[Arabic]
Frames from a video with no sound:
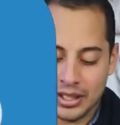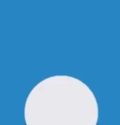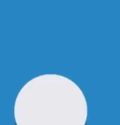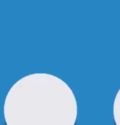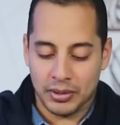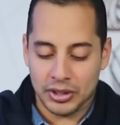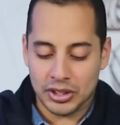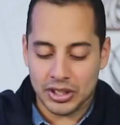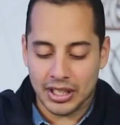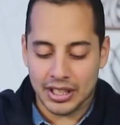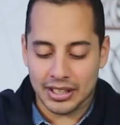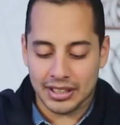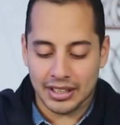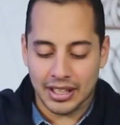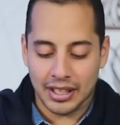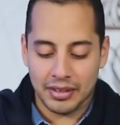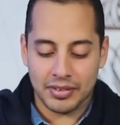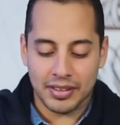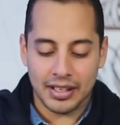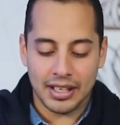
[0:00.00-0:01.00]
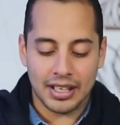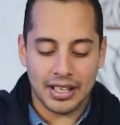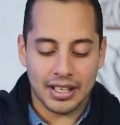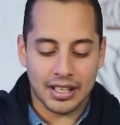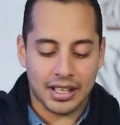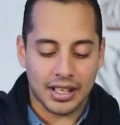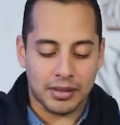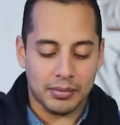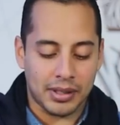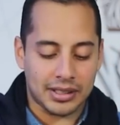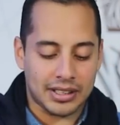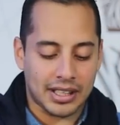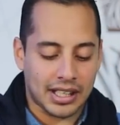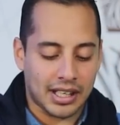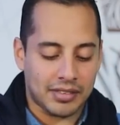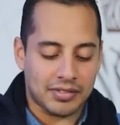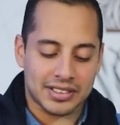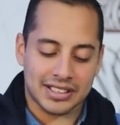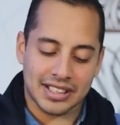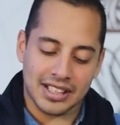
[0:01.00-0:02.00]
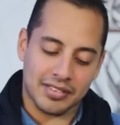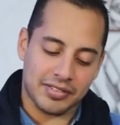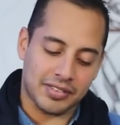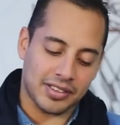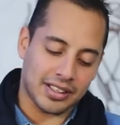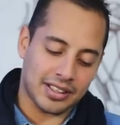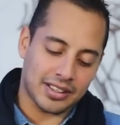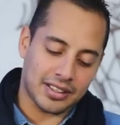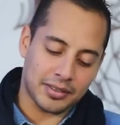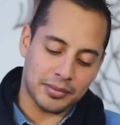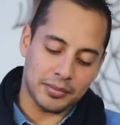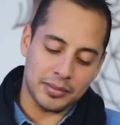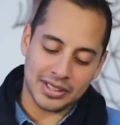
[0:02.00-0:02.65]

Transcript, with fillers: المشهد ده فعلا كان محتاج قفا زي قفاك